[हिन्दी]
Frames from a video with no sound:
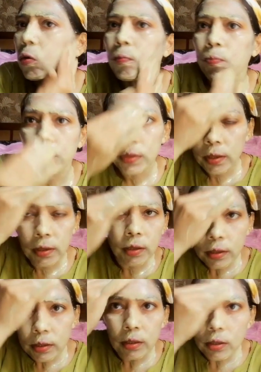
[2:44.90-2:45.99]
को
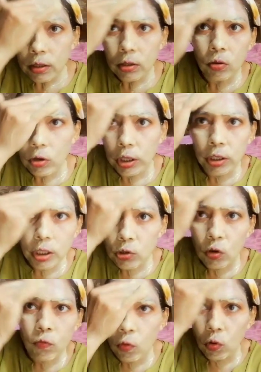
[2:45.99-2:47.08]
क्योंकि इनके
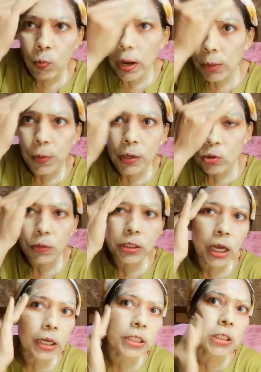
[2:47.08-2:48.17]
जो फूड पाइप है उसमें
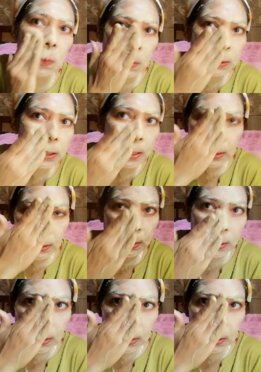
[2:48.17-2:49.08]
जाके चिपक जाएगी